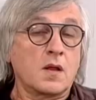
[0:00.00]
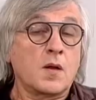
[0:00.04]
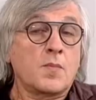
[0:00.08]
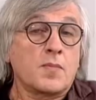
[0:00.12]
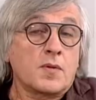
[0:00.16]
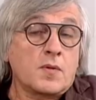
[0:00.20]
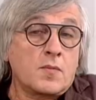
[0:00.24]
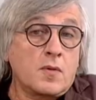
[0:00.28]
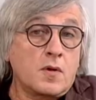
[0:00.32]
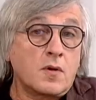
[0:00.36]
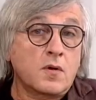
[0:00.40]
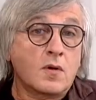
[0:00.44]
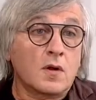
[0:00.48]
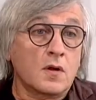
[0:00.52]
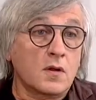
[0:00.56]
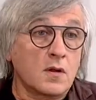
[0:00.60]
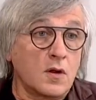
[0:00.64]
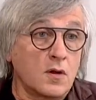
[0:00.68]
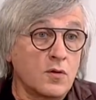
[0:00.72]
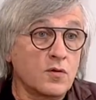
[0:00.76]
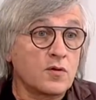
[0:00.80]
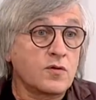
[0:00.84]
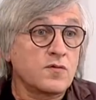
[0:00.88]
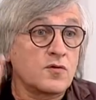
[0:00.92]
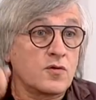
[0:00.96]
Я понимаю, когда
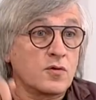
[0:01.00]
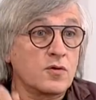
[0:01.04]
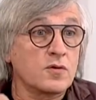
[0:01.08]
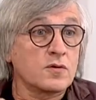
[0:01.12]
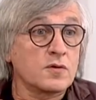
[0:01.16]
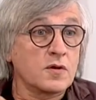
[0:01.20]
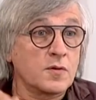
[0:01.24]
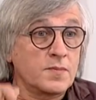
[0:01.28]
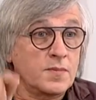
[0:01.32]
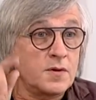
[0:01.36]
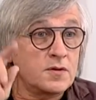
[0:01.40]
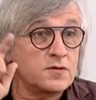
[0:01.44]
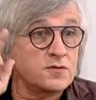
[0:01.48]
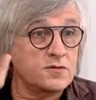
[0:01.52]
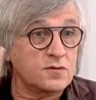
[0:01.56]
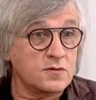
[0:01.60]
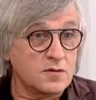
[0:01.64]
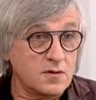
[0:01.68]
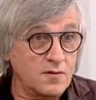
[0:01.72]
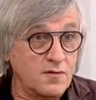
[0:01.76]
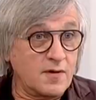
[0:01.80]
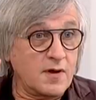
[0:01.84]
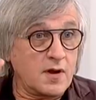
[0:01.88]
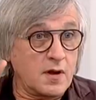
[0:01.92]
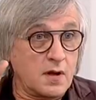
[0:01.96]
люди выходят на пенсию,
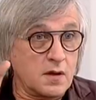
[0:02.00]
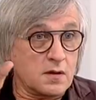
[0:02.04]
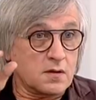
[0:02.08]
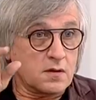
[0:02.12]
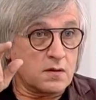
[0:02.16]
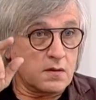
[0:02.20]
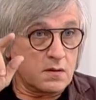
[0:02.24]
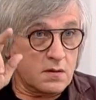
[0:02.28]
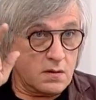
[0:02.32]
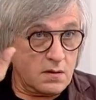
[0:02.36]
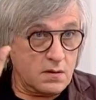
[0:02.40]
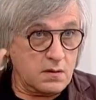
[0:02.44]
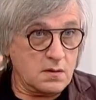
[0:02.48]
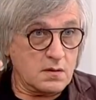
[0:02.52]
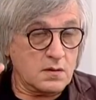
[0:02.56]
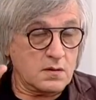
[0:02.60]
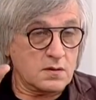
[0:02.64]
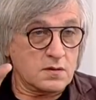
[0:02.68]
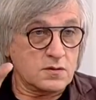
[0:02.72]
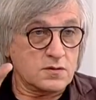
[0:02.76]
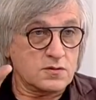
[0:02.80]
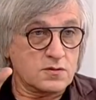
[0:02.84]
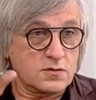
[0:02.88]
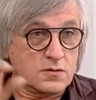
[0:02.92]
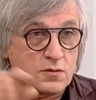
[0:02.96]
говорят,
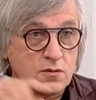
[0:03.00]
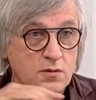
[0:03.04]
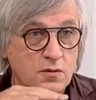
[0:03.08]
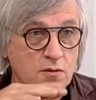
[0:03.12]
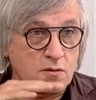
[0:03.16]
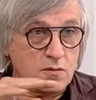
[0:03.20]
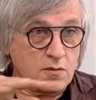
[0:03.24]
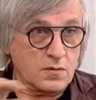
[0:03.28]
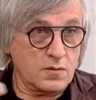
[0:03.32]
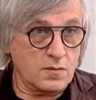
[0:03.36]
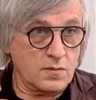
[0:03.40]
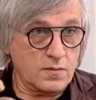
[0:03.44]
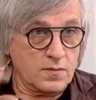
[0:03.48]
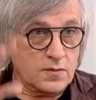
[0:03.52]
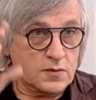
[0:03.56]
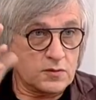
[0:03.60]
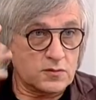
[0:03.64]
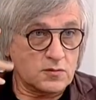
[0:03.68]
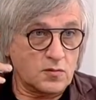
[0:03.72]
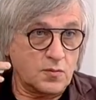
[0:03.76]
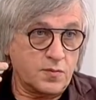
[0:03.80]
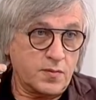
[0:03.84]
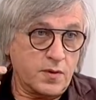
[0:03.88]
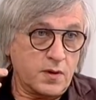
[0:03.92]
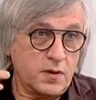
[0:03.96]
э, что
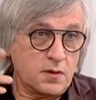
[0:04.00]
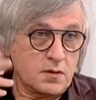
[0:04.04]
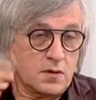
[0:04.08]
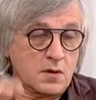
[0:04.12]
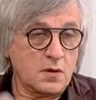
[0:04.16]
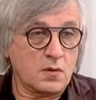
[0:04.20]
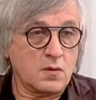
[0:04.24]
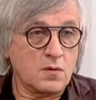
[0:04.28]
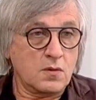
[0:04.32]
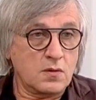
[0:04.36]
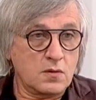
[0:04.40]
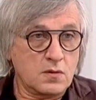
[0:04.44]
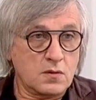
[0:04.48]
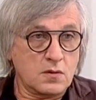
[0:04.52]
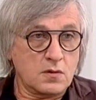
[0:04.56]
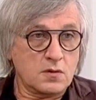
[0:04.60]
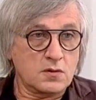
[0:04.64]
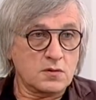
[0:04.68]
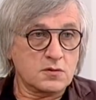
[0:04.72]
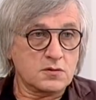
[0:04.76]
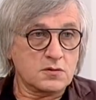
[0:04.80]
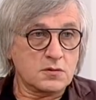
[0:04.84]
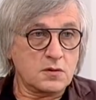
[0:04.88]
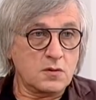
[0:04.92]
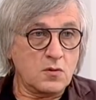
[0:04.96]
наступает
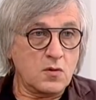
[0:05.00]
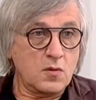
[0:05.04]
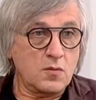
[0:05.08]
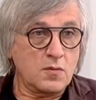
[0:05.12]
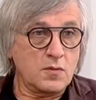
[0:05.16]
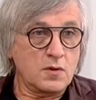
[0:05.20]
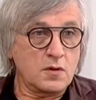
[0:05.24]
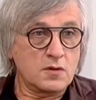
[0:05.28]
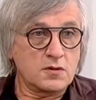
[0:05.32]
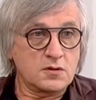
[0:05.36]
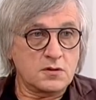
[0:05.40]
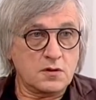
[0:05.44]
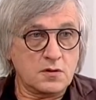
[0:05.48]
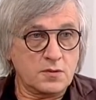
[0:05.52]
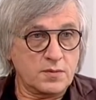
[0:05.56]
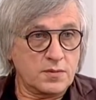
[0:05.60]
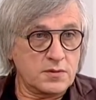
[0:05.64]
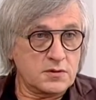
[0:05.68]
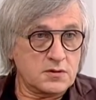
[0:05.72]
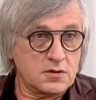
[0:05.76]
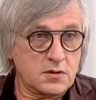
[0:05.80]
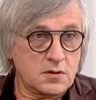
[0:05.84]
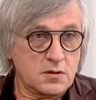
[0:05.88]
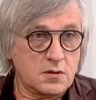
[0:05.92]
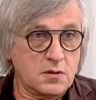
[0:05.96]
какой-то слом, и человек
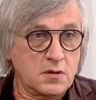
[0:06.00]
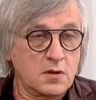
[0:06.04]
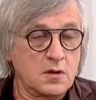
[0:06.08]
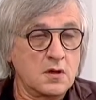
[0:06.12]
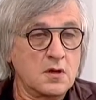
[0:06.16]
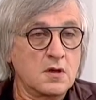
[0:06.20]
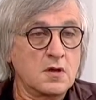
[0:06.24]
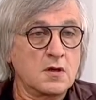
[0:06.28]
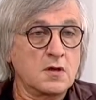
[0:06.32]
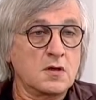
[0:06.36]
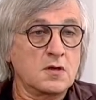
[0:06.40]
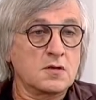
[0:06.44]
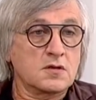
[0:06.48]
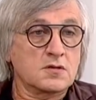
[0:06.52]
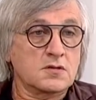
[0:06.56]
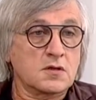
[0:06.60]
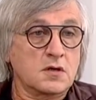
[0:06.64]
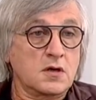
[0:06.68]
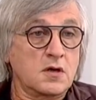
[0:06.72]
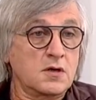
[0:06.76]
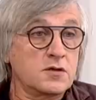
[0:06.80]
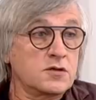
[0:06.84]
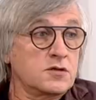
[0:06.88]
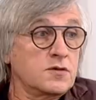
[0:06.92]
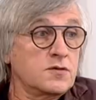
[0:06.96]
быстро
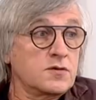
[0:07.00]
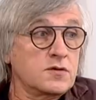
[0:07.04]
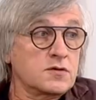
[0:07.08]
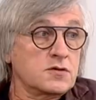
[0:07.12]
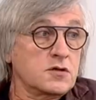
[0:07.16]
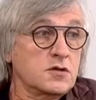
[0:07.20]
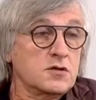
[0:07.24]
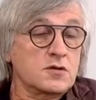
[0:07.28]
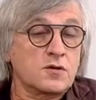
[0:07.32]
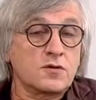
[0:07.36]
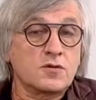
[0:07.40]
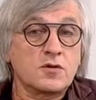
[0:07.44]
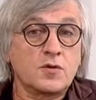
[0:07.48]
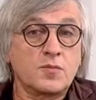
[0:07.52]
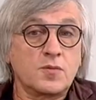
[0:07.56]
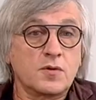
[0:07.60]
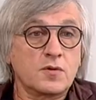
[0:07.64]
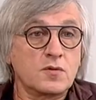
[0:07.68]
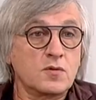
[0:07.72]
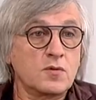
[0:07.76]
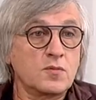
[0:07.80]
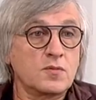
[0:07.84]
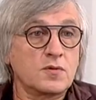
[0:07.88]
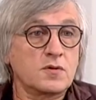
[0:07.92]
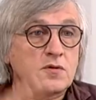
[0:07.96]
заканчивается, если он не
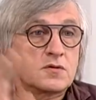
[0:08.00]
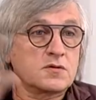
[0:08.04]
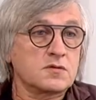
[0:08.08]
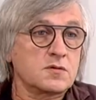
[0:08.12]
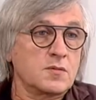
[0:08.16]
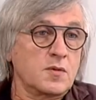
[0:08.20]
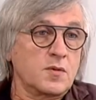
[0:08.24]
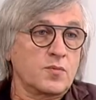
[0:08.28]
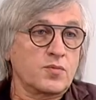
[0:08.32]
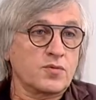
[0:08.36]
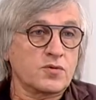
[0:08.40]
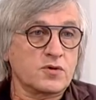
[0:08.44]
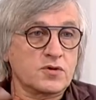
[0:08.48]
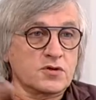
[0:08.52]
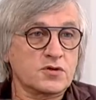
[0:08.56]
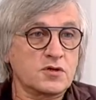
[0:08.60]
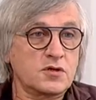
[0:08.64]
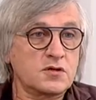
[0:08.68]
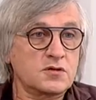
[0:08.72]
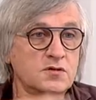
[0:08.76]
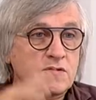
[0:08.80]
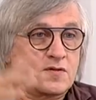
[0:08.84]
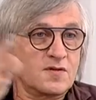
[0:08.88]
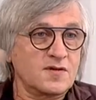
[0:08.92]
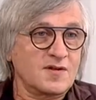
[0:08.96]
придумает себе
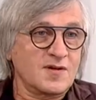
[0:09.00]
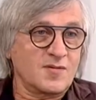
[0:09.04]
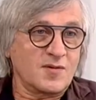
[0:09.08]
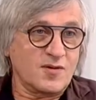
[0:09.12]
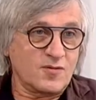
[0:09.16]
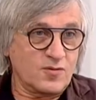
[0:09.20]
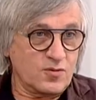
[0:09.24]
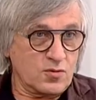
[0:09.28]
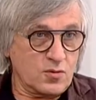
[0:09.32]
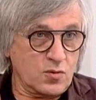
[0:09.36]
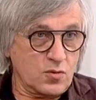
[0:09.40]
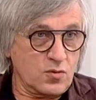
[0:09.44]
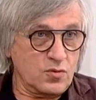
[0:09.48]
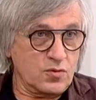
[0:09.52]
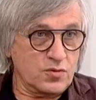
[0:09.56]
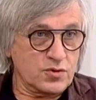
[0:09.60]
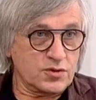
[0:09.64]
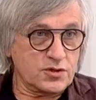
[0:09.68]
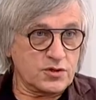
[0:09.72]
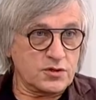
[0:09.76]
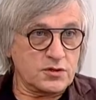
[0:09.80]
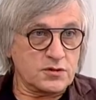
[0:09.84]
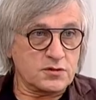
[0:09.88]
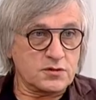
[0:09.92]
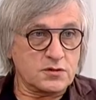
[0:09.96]
путешествие там, или какую-то другую
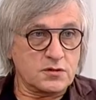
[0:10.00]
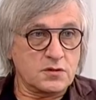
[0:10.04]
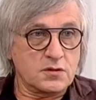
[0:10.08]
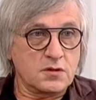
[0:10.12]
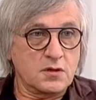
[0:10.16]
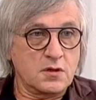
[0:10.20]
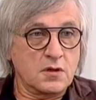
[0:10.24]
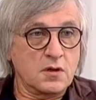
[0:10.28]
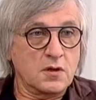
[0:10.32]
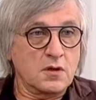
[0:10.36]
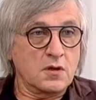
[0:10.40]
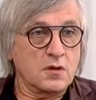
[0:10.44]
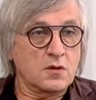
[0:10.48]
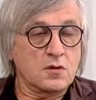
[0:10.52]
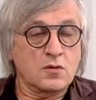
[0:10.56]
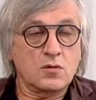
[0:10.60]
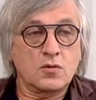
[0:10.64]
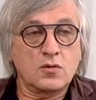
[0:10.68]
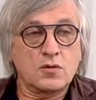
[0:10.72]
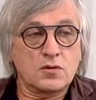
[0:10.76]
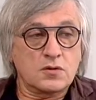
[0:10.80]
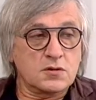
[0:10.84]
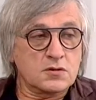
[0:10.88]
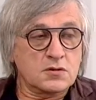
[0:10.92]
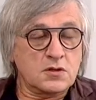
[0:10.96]
жизнь.
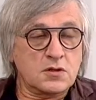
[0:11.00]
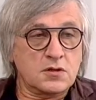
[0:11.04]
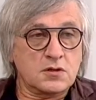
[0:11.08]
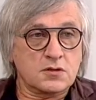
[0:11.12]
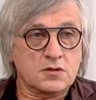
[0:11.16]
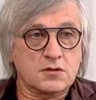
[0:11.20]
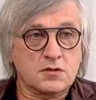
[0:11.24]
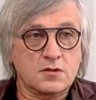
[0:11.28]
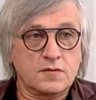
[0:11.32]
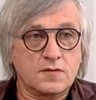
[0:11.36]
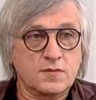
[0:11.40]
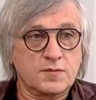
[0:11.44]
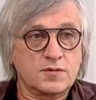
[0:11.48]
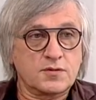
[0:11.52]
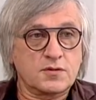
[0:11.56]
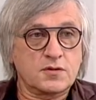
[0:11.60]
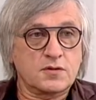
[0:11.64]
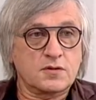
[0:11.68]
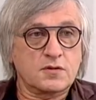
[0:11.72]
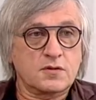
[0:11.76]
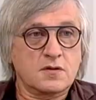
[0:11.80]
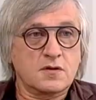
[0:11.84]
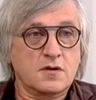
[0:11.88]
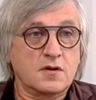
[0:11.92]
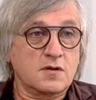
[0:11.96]
Но это страшно
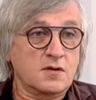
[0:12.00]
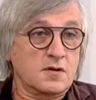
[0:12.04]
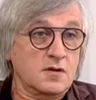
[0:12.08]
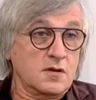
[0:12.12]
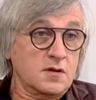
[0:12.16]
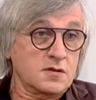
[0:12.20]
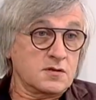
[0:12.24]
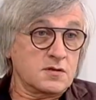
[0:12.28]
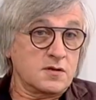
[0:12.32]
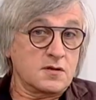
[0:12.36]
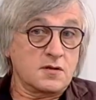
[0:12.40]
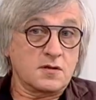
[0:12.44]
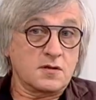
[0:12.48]
вообще-то. Это если